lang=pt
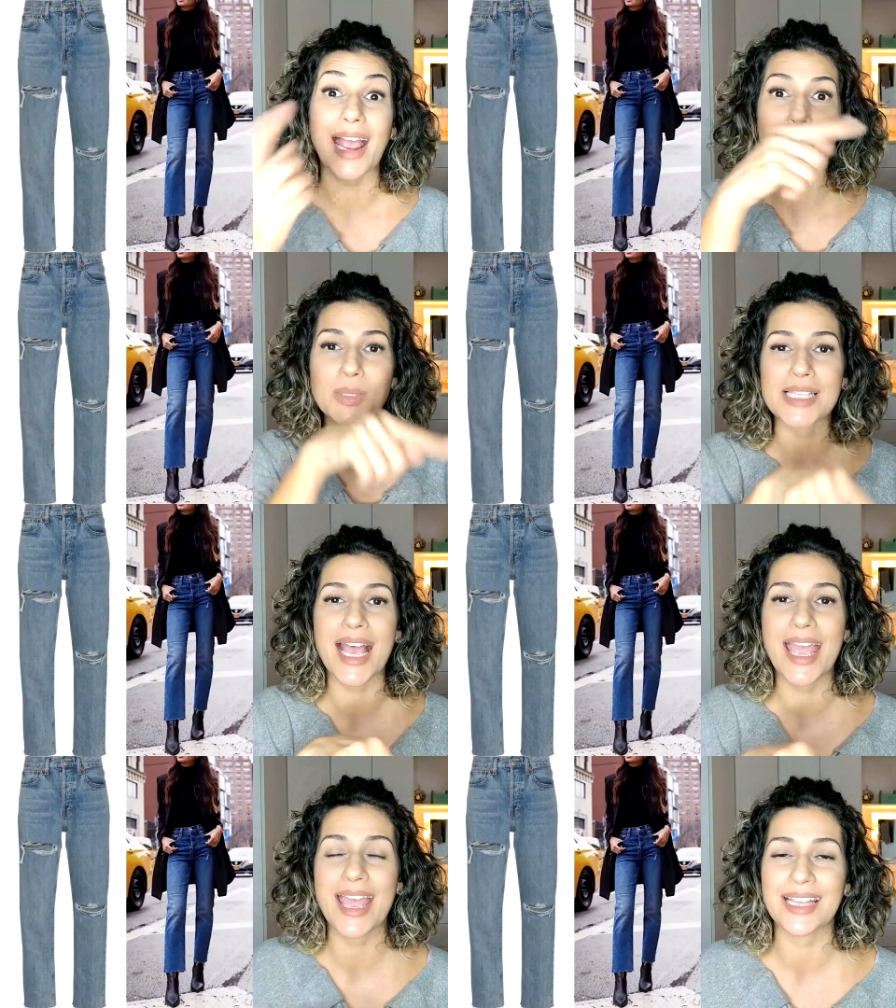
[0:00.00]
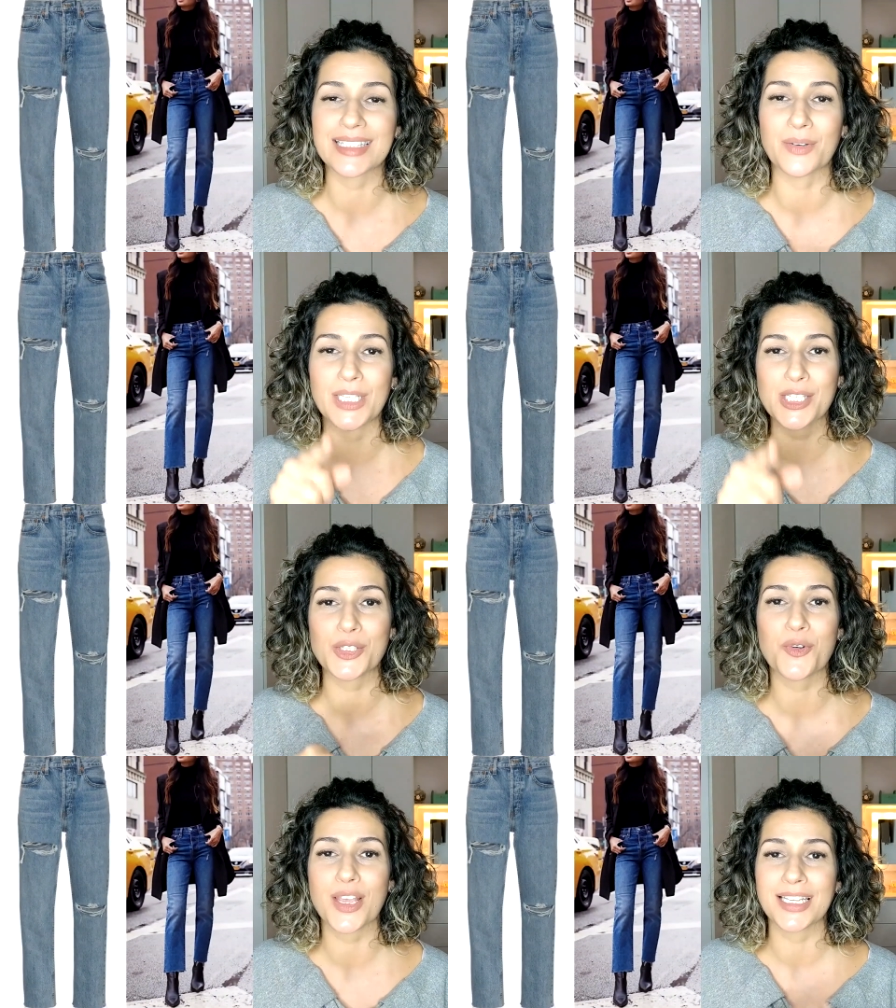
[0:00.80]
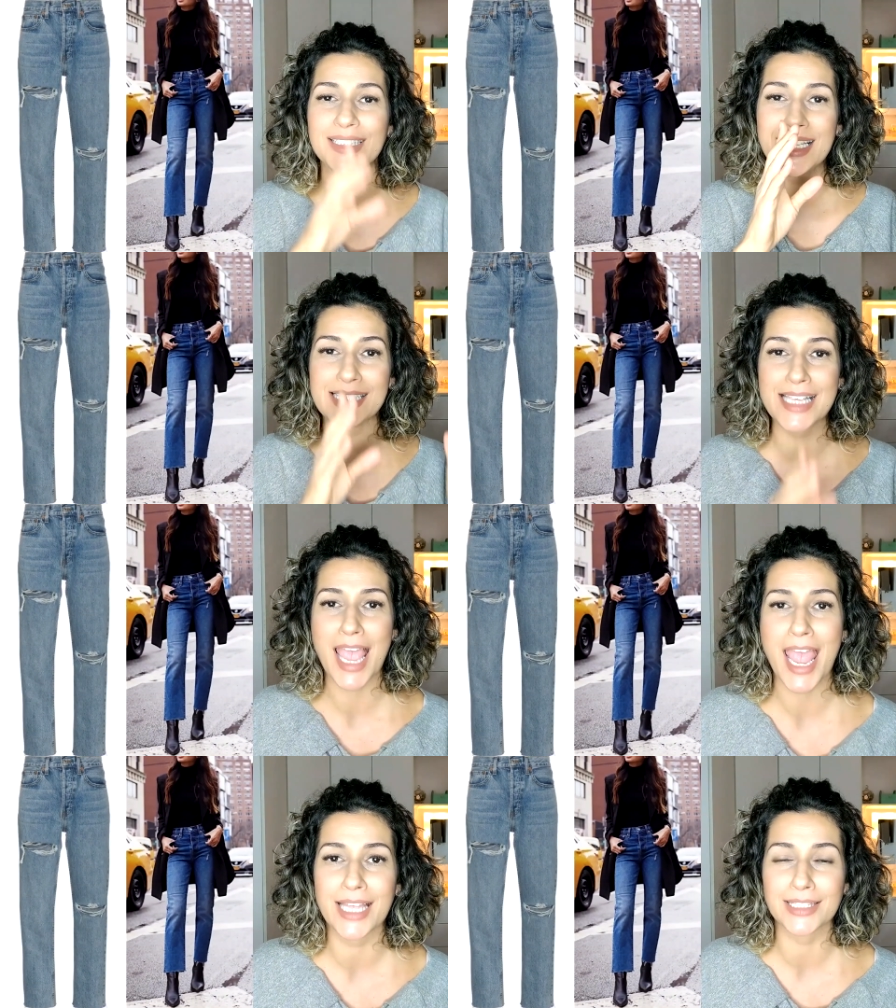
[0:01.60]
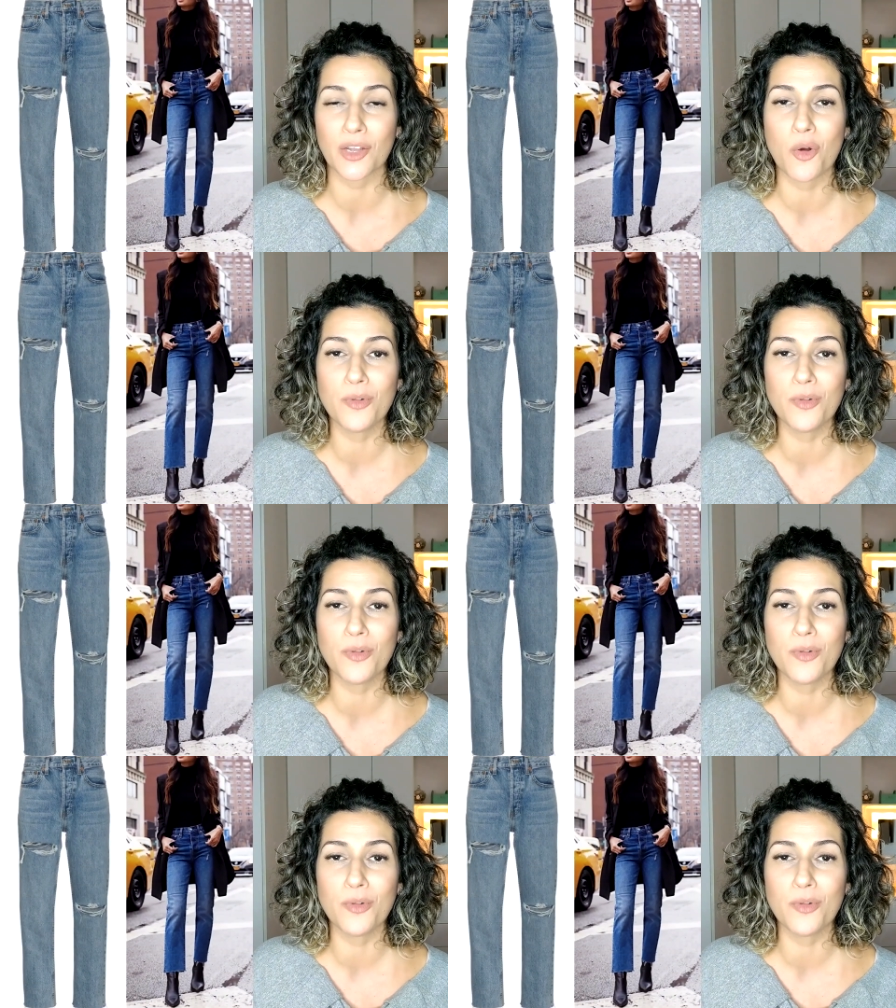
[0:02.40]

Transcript: a calça reta, olha só, ela desce reta.